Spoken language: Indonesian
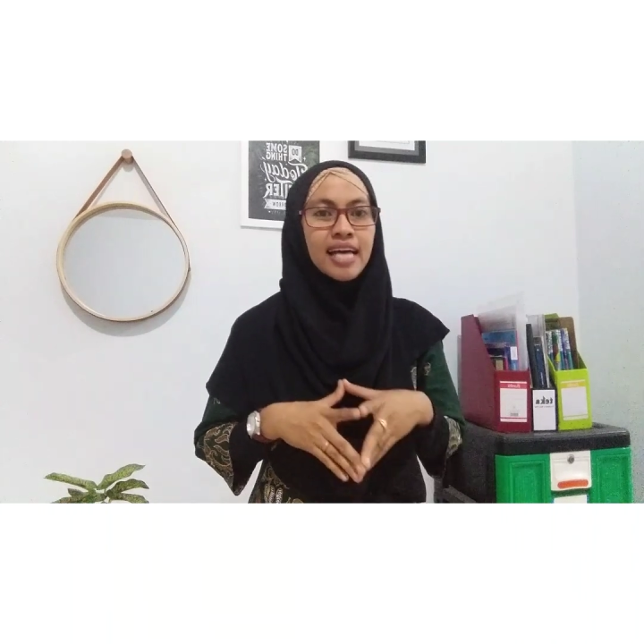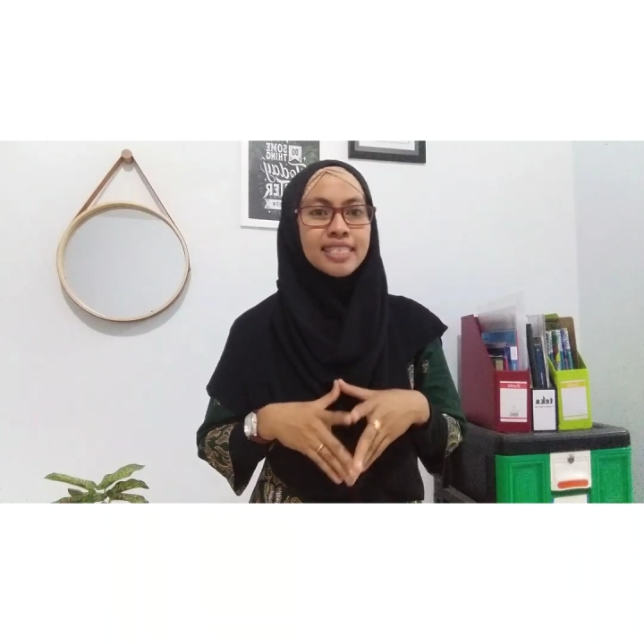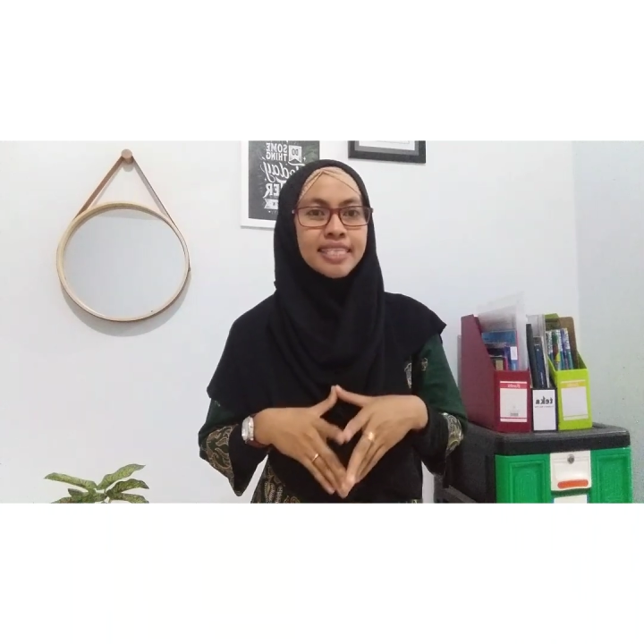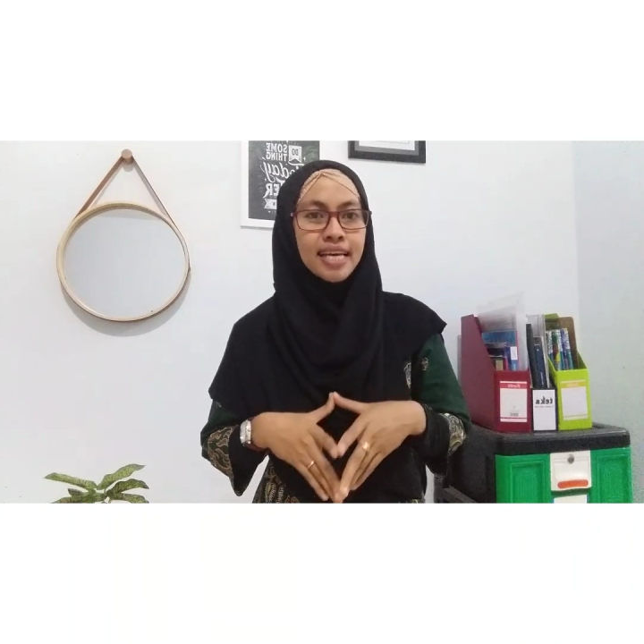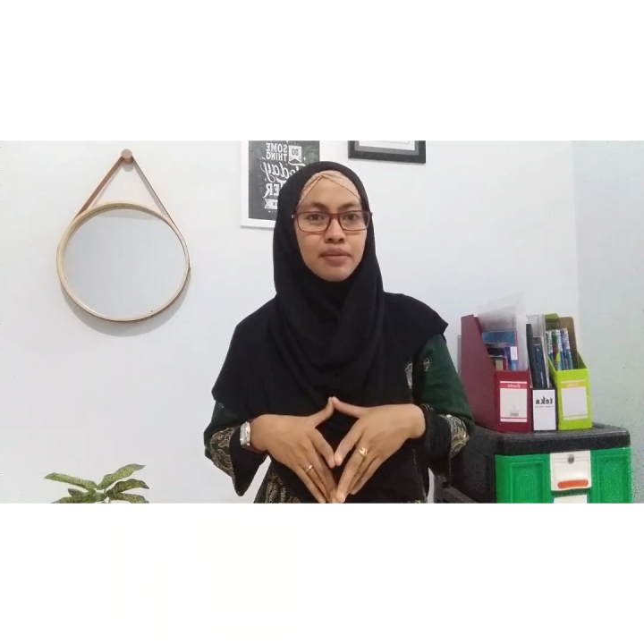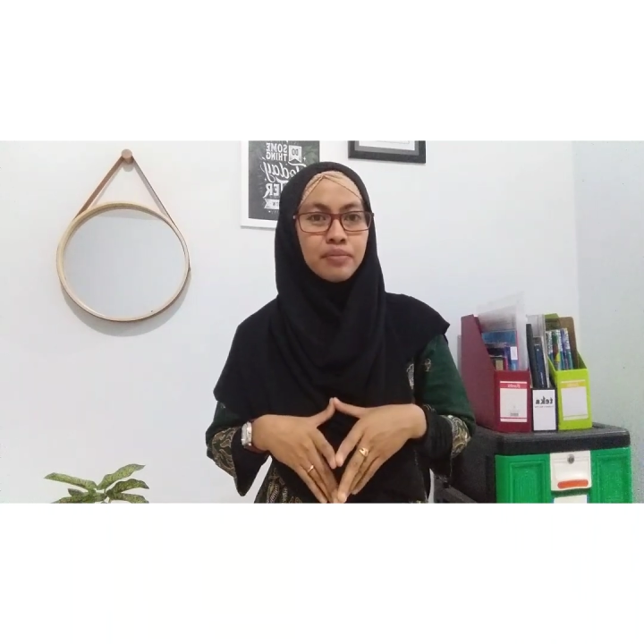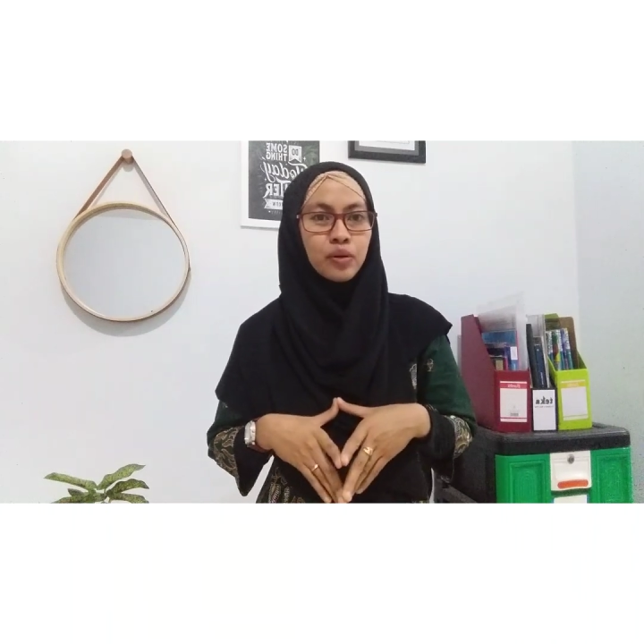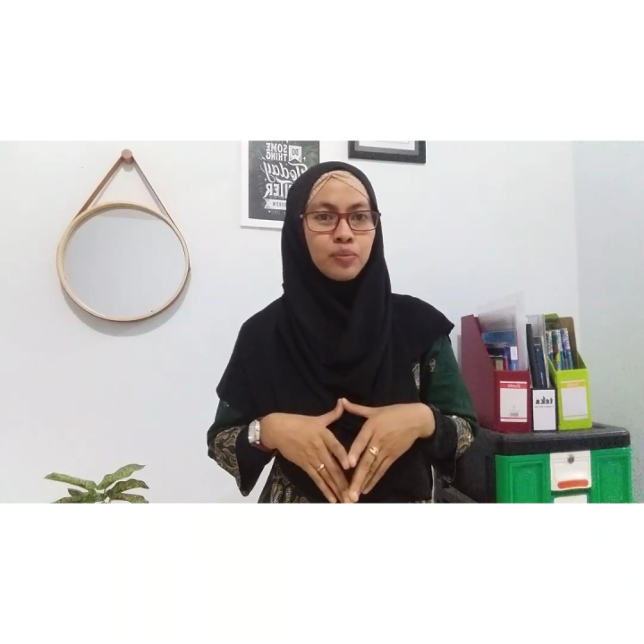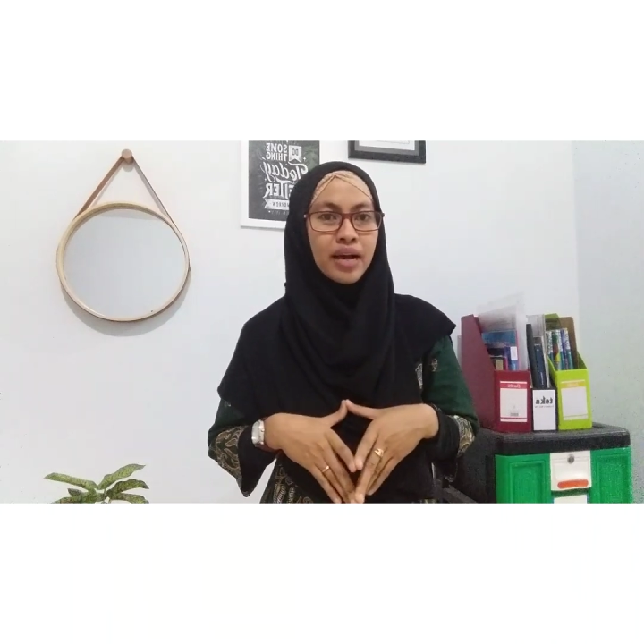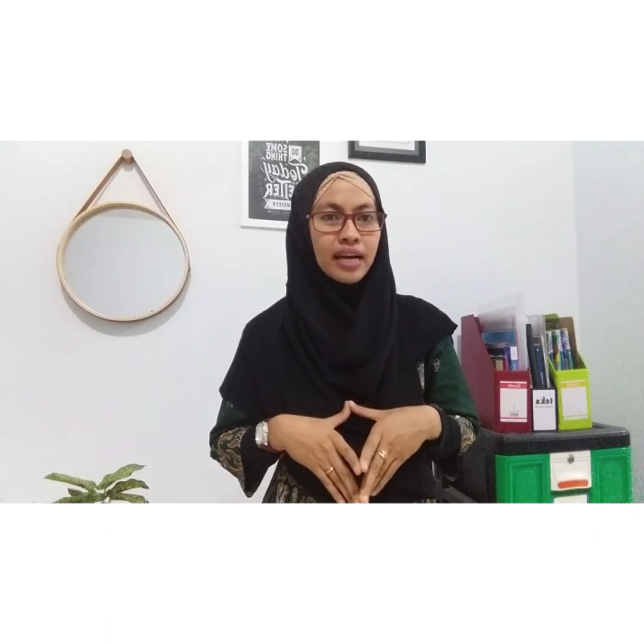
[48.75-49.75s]
ASEAN
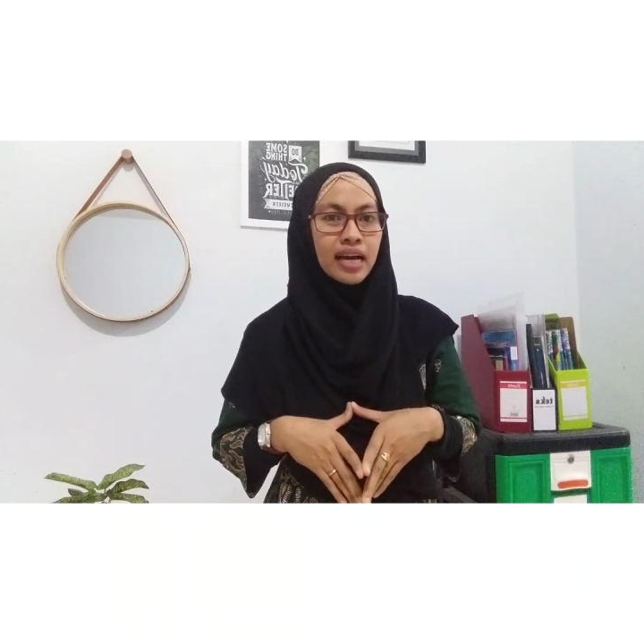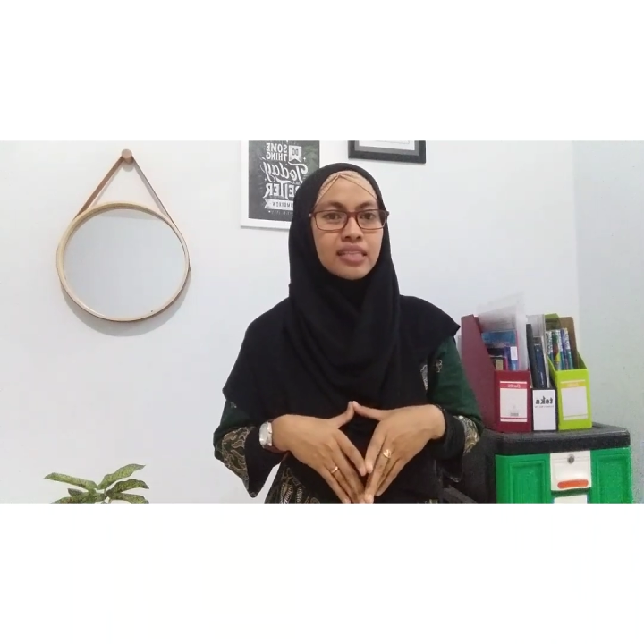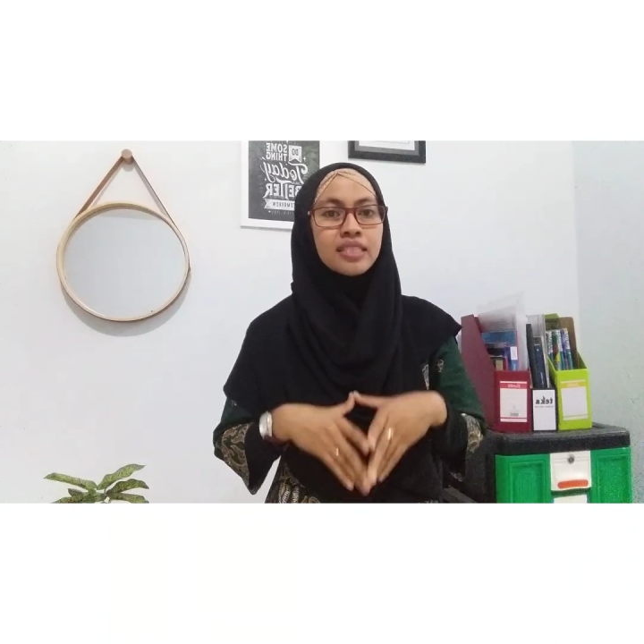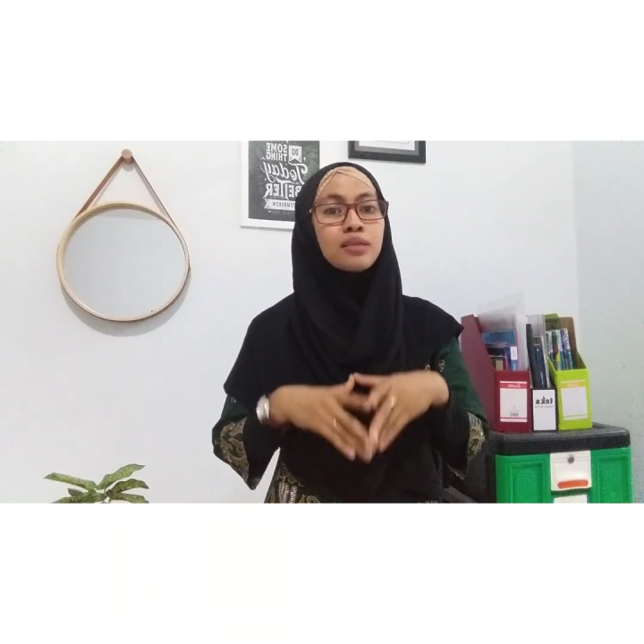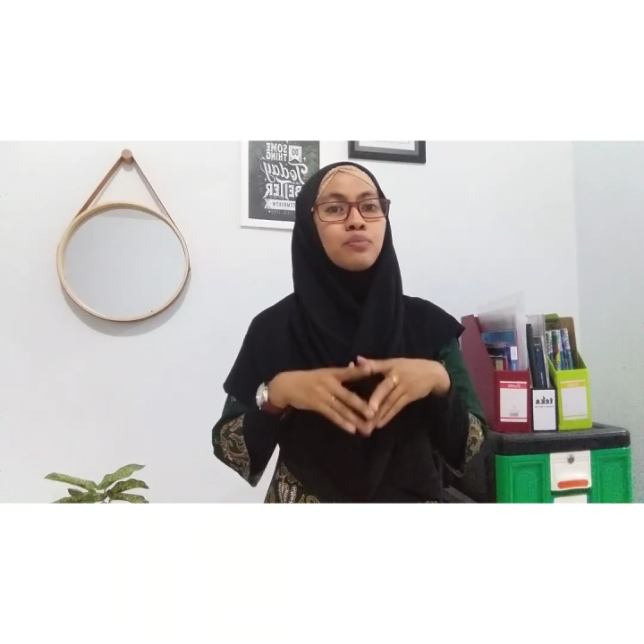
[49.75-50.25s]
merupakan